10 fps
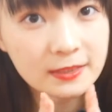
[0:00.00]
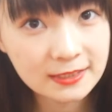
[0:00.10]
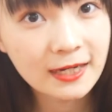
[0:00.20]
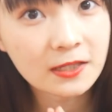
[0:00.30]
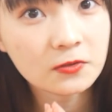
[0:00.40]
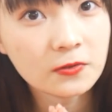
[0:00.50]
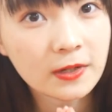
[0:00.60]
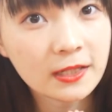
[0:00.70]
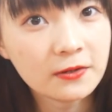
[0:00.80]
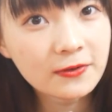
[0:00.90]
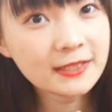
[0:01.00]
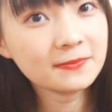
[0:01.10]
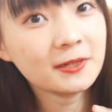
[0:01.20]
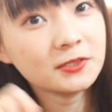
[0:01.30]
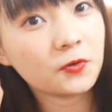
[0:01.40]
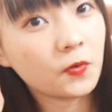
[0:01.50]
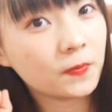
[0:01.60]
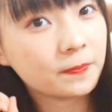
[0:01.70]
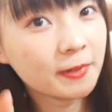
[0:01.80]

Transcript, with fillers: 次回の動画でお会いしましょう。